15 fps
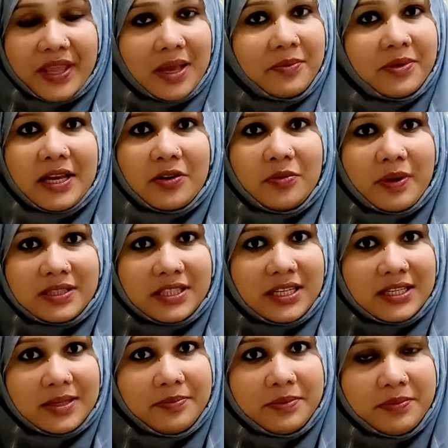আমি কেন বাচ্চা
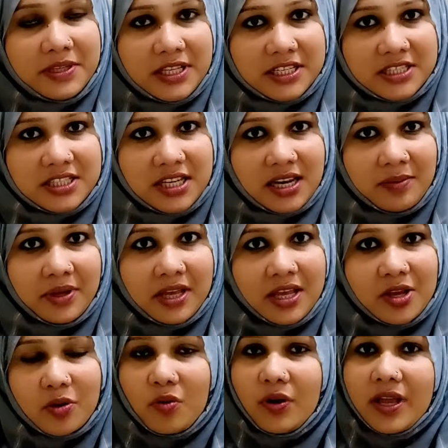রেখে বিদেশ ছিলাম
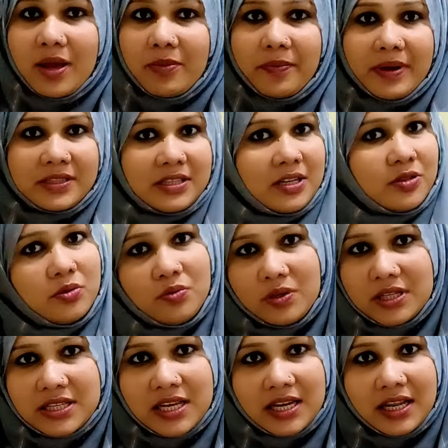কই আমার বাচ্চারা তো দূরে
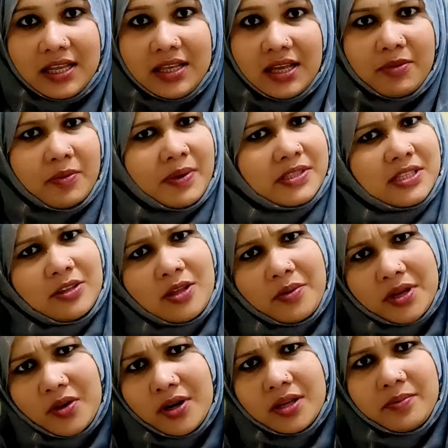যায় নাই আমার বাচ্চারা তো
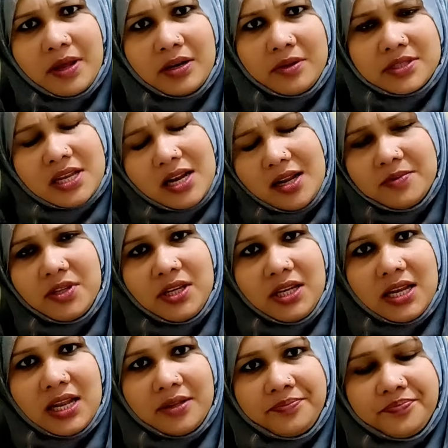আমাকে অনেক ভালোবাসে
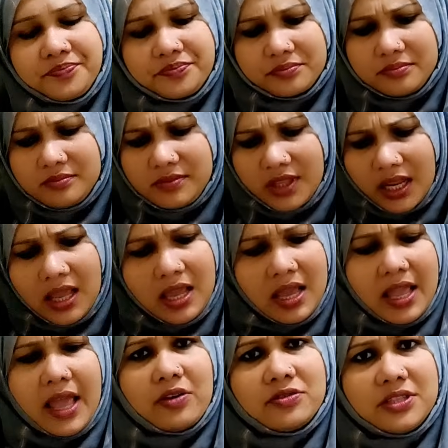আলহামদুলিল্লাহ
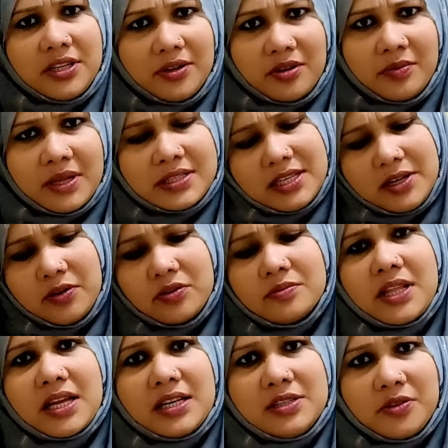এখন যেরকম আছে এরকম
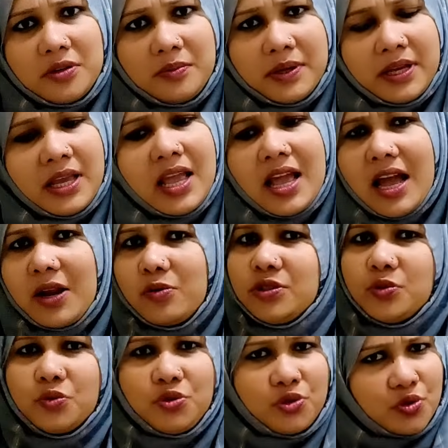থাকলে চলবে আর ওই যে
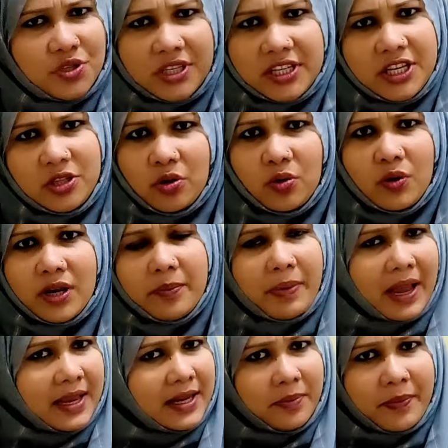উচ্চ শিক্ষিত করে
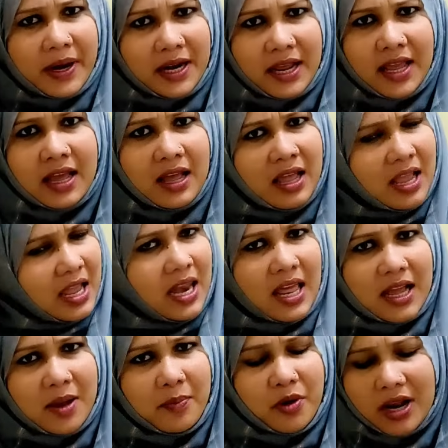বাইরে পাঠায়া
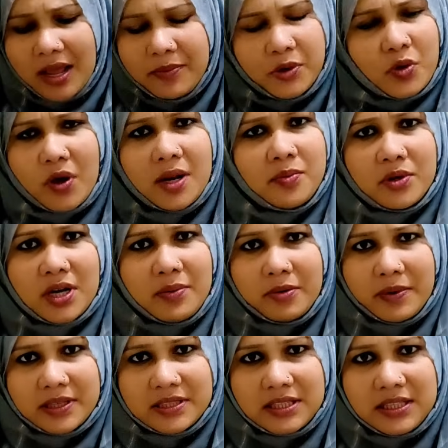লেখাপড়া আমি করাবো না আমার
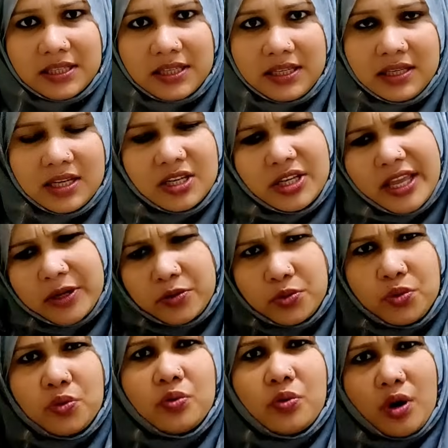বাচ্চাদেরকে
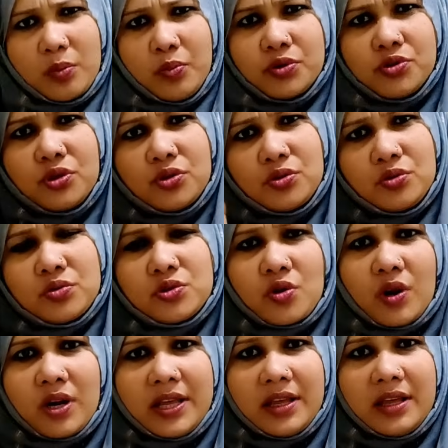একটু অল্প যতটুকু
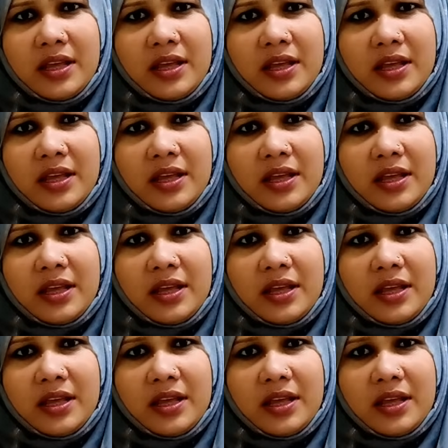চলে